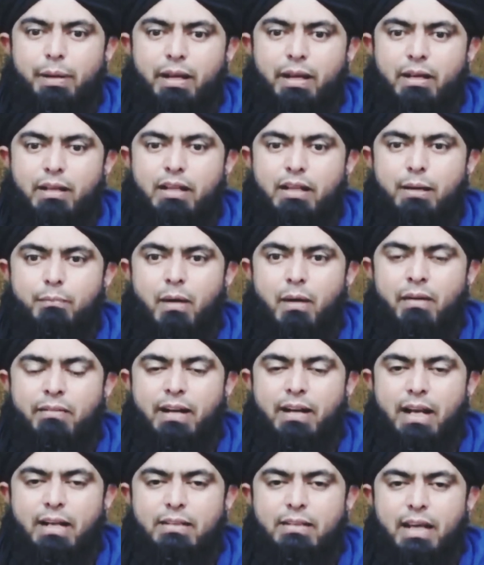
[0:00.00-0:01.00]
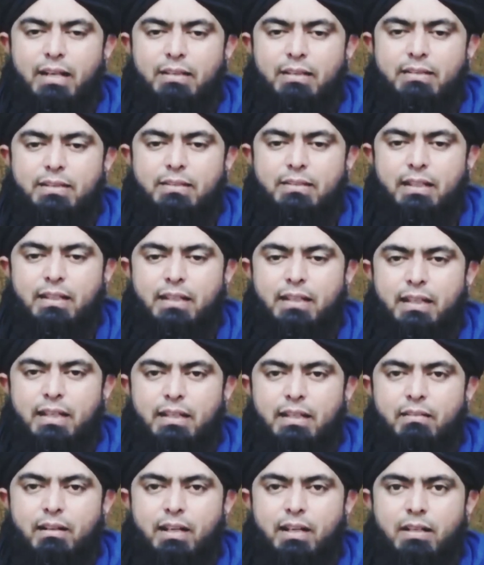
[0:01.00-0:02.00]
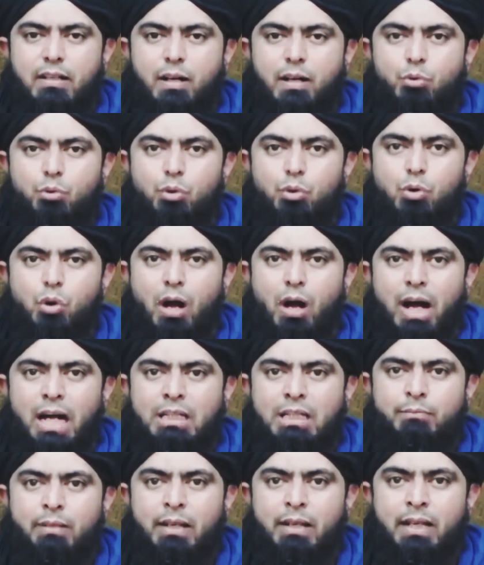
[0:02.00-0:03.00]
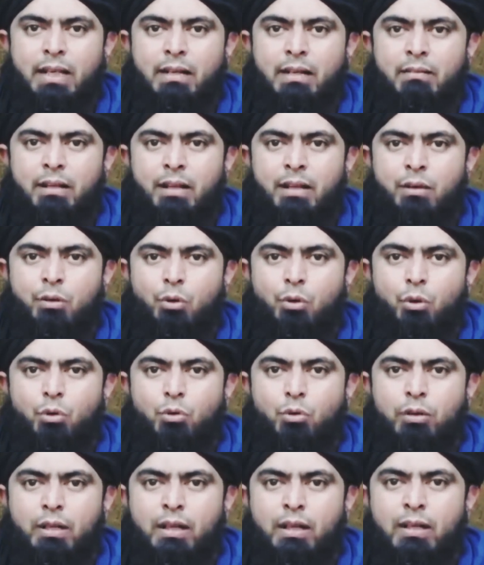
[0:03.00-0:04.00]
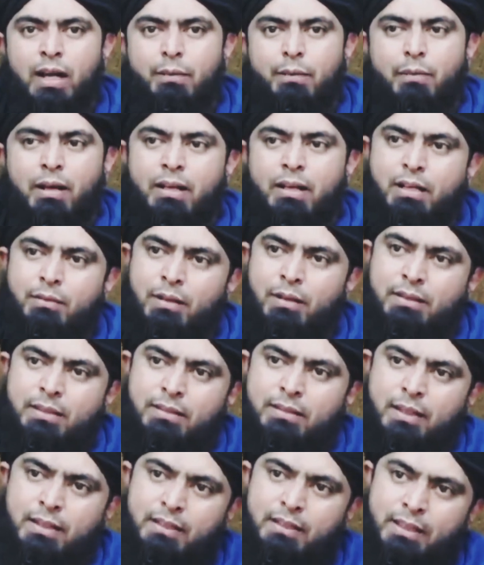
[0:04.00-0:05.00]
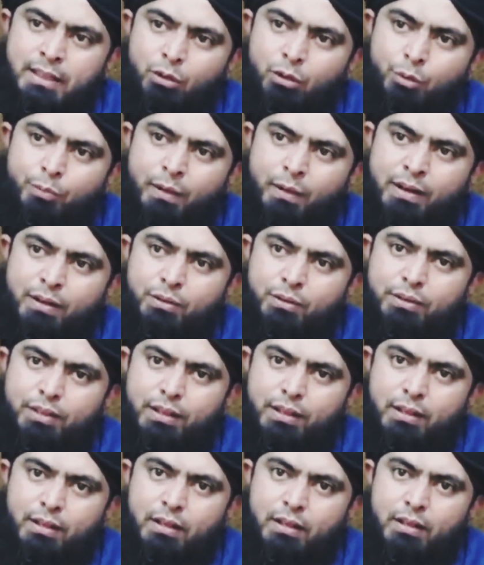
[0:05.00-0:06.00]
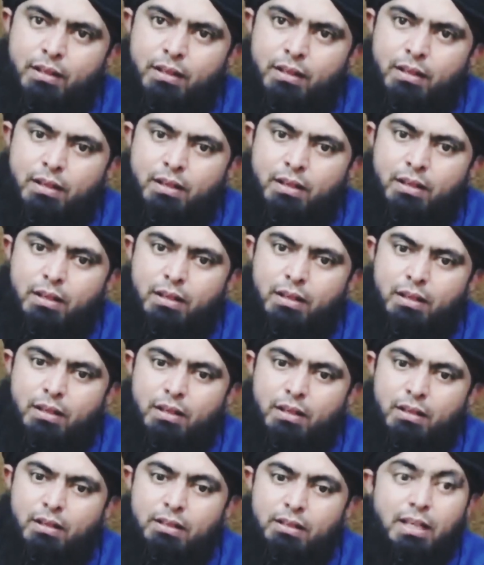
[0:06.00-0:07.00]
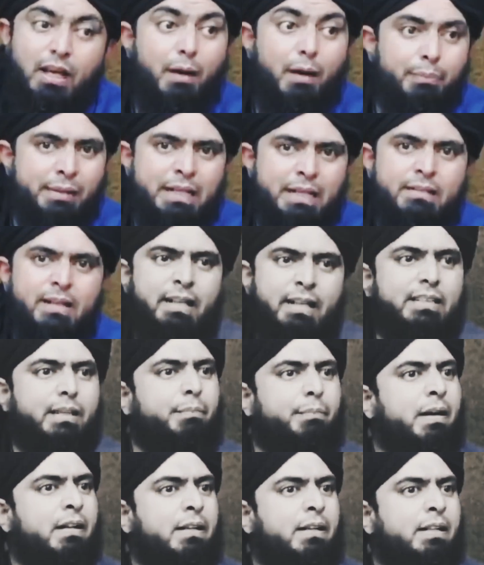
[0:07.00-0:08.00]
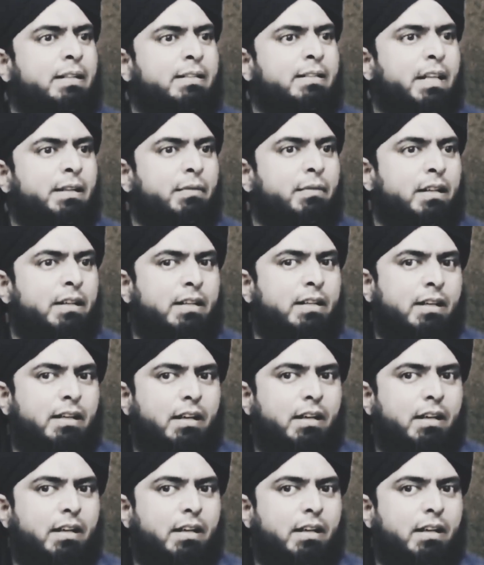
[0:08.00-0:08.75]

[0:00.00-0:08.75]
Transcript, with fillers: फिर ये मावराए अदालत कत्ल करने वाले कानून को हाथ में लेने वाले लोगों के गायबाना नमाज जनाजा ये लोग पढ़ रहे होते हैं ये अपने जनाजे पढ़ रहे हैं